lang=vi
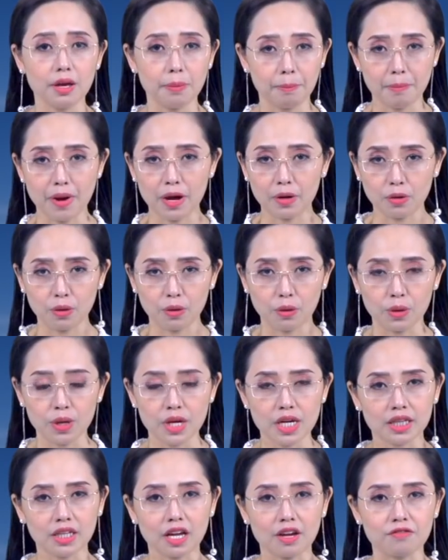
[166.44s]
Ipado,
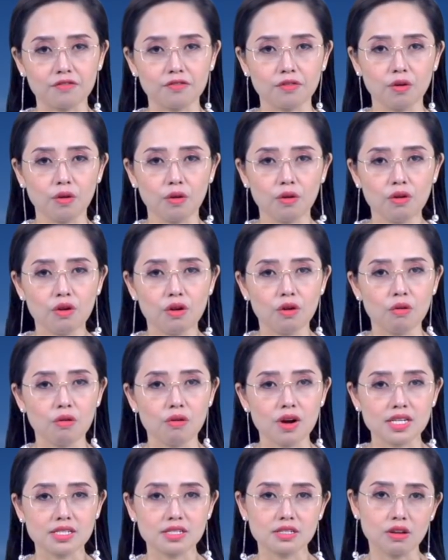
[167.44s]
thành phố
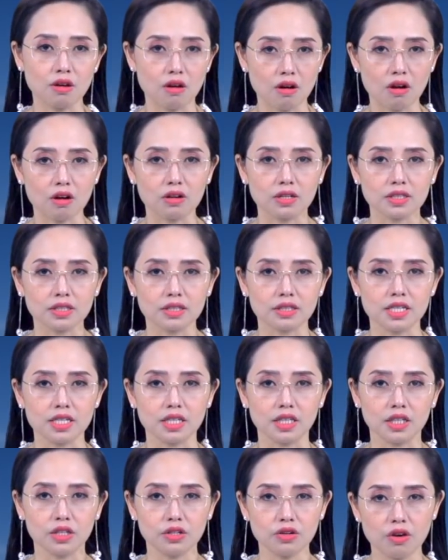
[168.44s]
Hoa Seong,
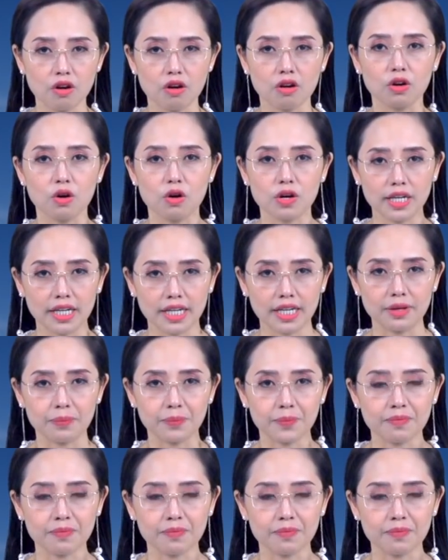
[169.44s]
tỉnh Yeo Gyeonggi.